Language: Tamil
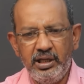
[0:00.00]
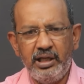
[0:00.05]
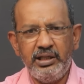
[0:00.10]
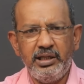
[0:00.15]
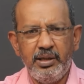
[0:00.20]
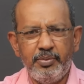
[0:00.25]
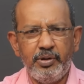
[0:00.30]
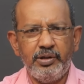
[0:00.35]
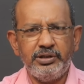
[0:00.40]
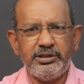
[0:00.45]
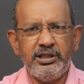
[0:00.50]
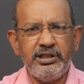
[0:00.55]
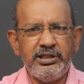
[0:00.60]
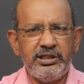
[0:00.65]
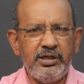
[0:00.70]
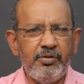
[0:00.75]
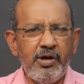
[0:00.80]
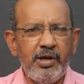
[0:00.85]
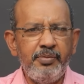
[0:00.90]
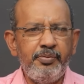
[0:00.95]
அதே போல் சின்ன
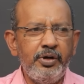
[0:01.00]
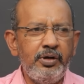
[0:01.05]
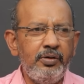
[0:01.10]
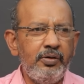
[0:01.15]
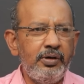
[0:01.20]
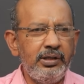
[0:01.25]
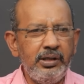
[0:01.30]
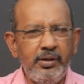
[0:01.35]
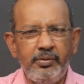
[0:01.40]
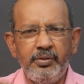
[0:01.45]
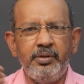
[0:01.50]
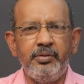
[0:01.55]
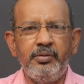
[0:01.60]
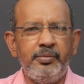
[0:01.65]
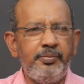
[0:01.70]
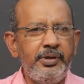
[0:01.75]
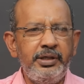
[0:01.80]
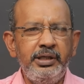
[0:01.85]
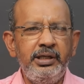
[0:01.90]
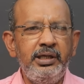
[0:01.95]
சின்ன வாய்ப்புகள் வருது அவருக்கு
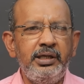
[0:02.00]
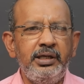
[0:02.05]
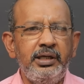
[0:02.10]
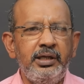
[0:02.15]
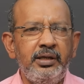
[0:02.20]
பெரிய